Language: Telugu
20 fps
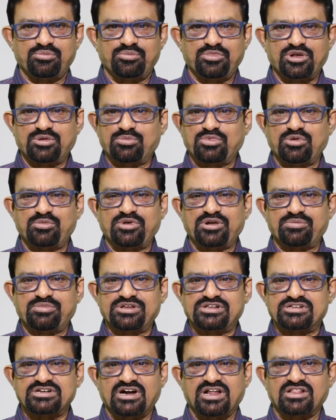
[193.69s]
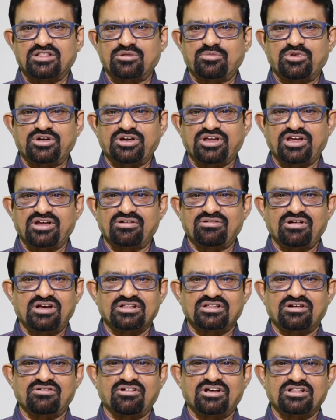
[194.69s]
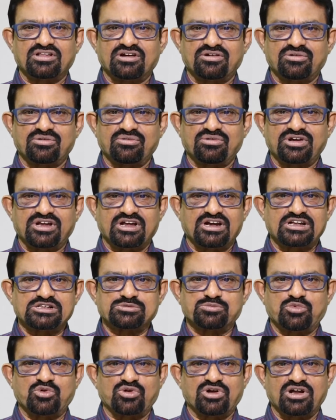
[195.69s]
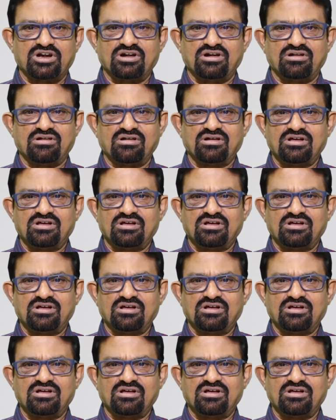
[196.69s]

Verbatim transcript: మెరుపులు మెరిపించాడు అంత మట్టుకేను ఆ తర్వాత అటు నిక్లస్ పోరన్